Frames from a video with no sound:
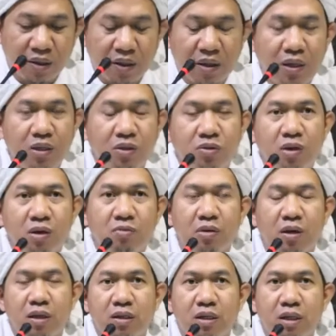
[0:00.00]
Ini juga
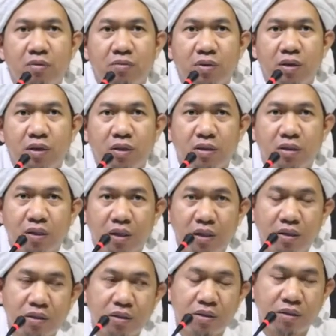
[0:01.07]
berarti apa? Uh,
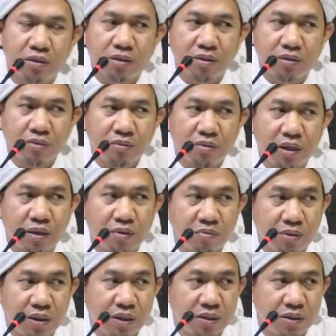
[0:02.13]
eh,
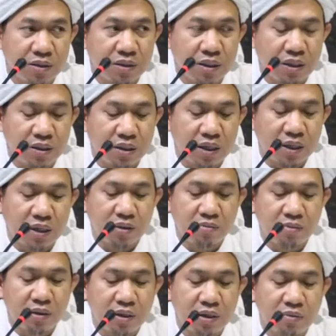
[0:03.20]
hikmah di antara
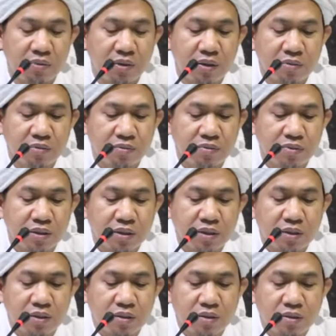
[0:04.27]
hikmahnya apa?
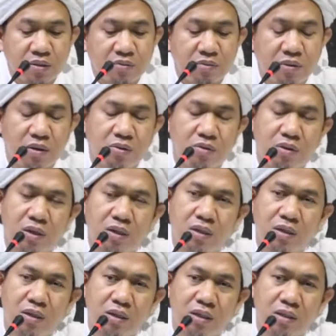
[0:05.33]

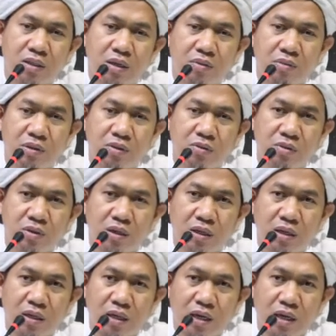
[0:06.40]
Bahwa Islam itu
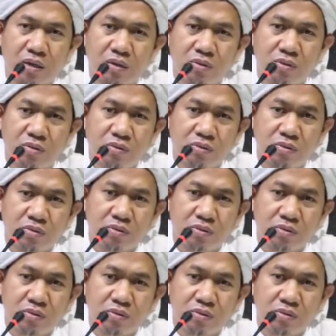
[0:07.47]
enggak kaku.